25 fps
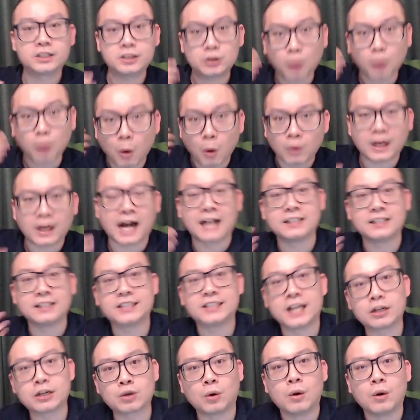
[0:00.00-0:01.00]
动感
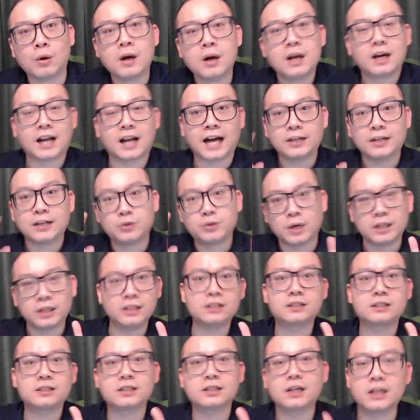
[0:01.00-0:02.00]
节奏来决
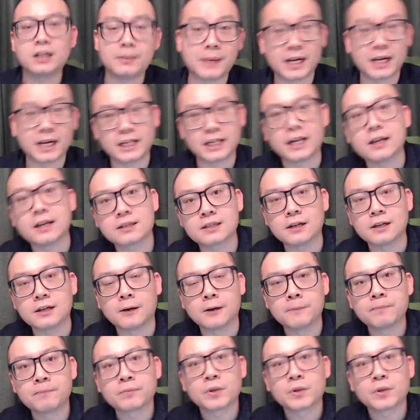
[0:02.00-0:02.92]
定车里面的颜色，